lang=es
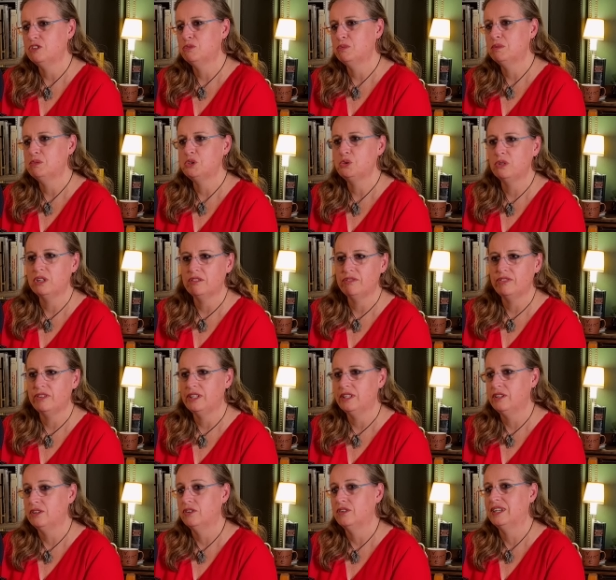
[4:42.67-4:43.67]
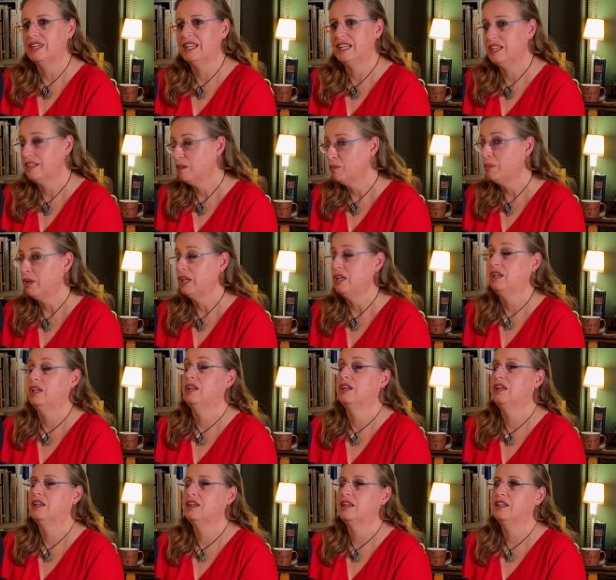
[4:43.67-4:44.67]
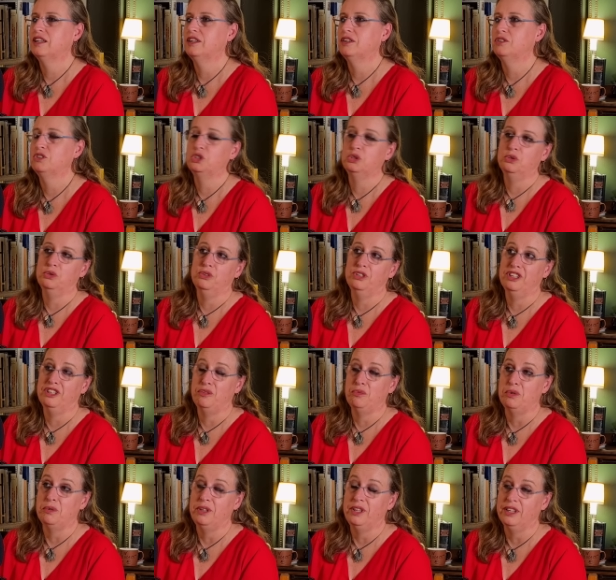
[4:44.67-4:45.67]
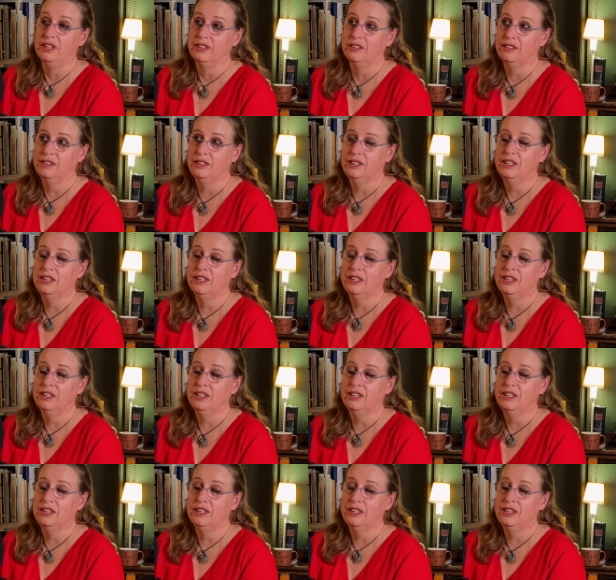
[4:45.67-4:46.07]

tomamos un café. Digo, créeme que no soy dueña de mi vida.